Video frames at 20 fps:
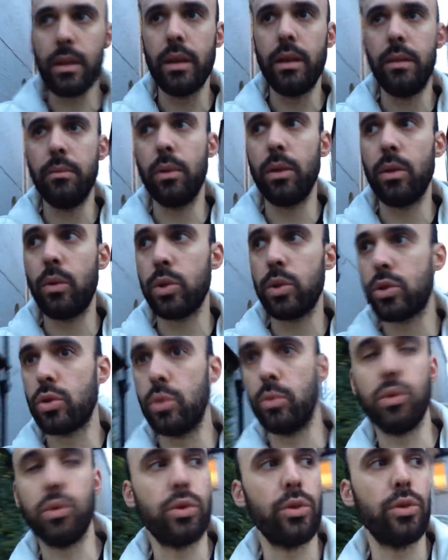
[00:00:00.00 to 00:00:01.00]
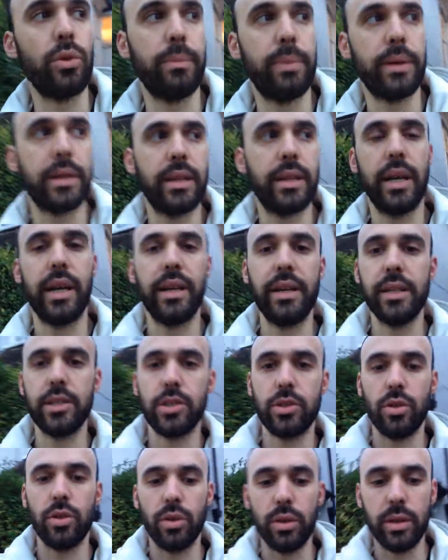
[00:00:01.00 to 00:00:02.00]
in, in, questo modo non perderai né
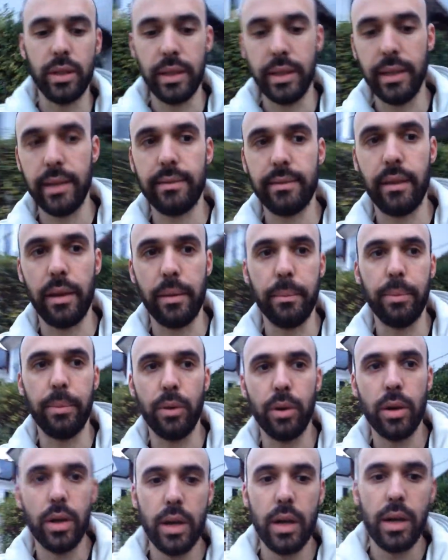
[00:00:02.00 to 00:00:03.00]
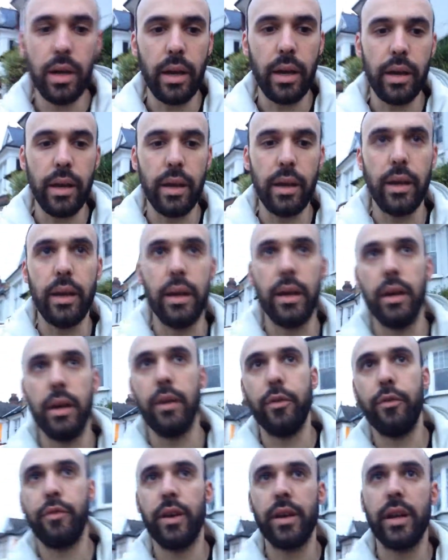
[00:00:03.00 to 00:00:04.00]
soldi né tempo
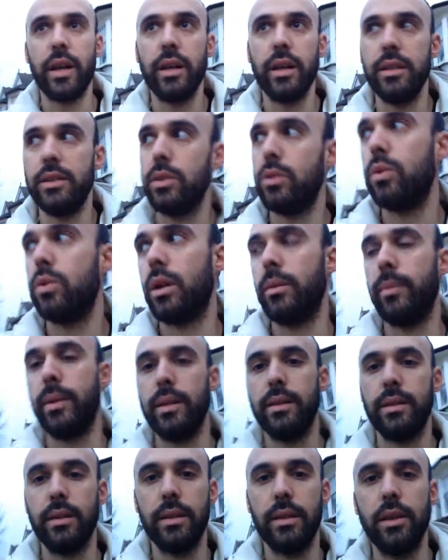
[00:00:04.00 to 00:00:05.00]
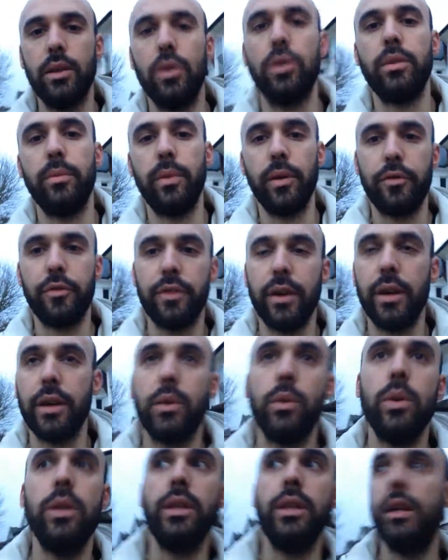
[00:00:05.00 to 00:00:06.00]
e farai sicuramente degli ottimi affari.
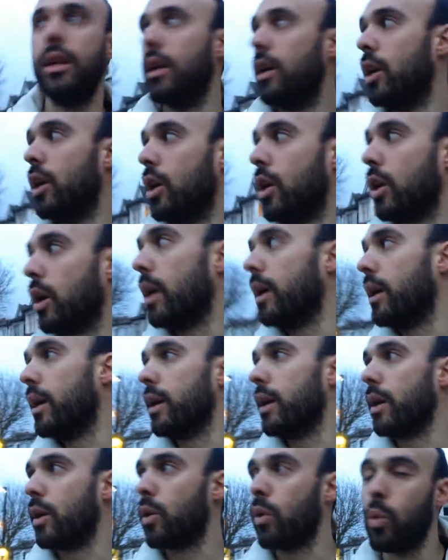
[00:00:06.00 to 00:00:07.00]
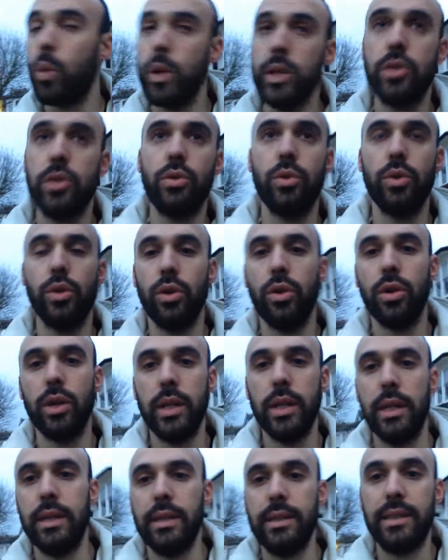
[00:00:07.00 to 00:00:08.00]
Quindi eh, con questo io
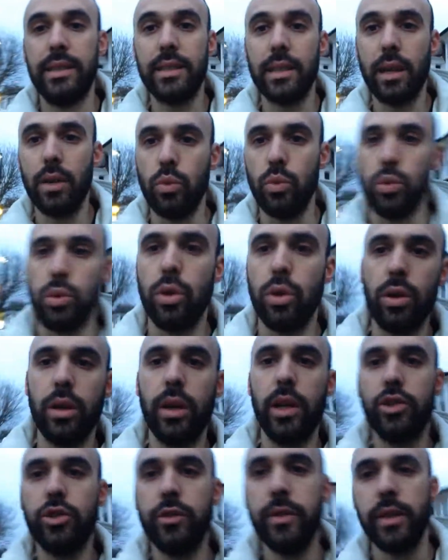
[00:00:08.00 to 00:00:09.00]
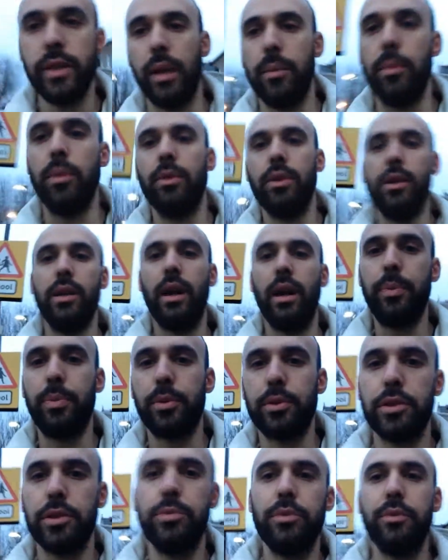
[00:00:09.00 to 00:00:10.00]
ti saluto e ci vediamo al
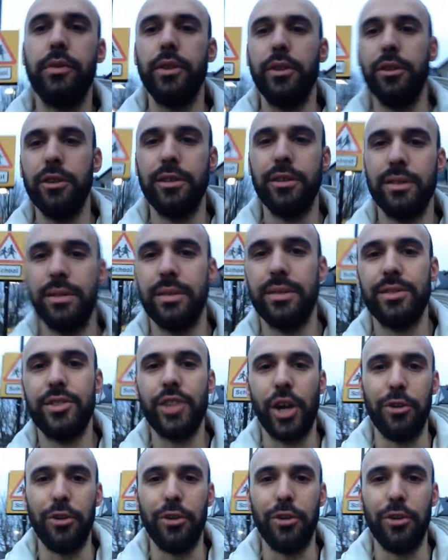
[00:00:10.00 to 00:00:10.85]
prossimo video.